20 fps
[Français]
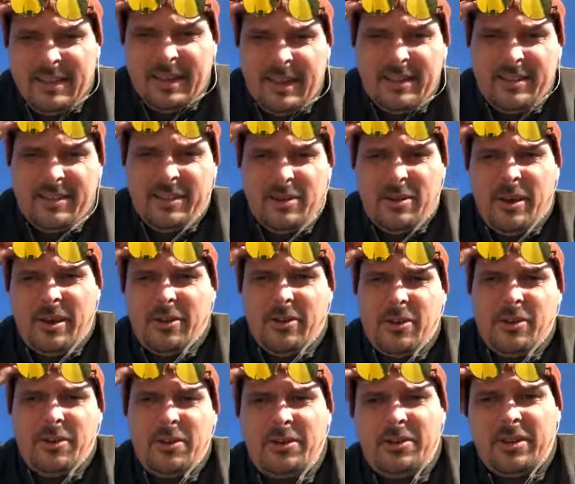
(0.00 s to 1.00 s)
ah, salut
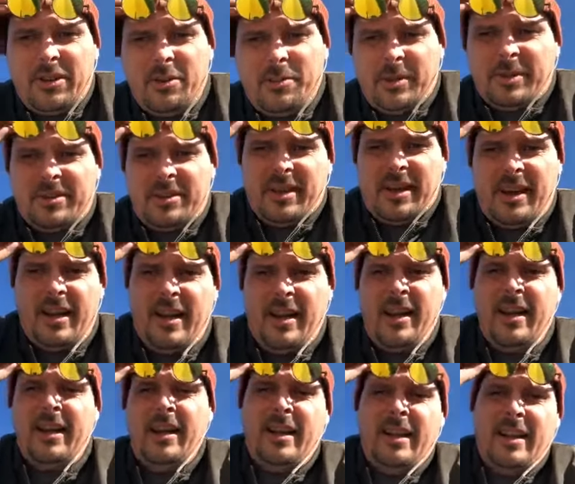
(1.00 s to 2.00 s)
Arnaud, salut Pascal.
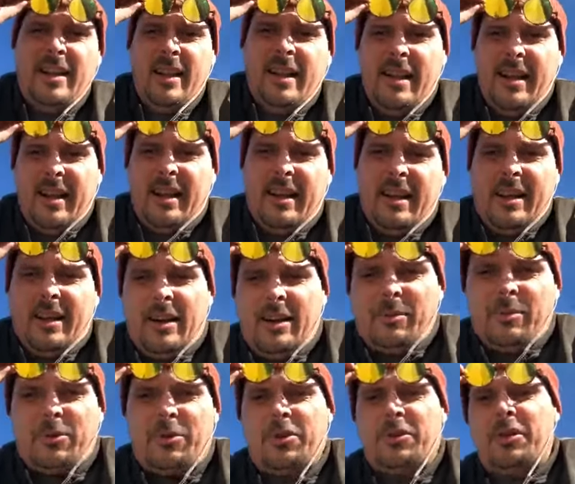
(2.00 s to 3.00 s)
Euh,
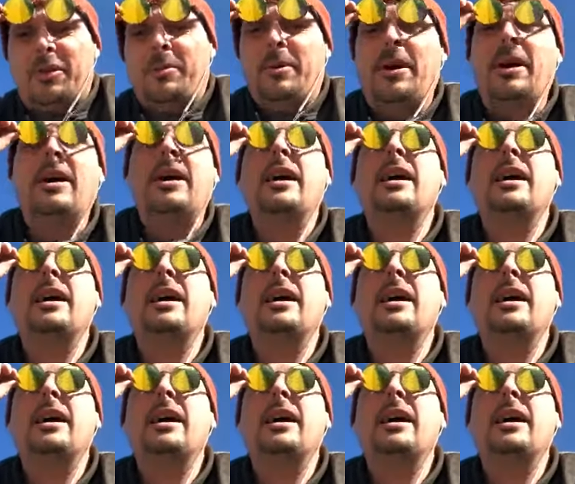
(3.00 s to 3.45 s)
bonjour Tom.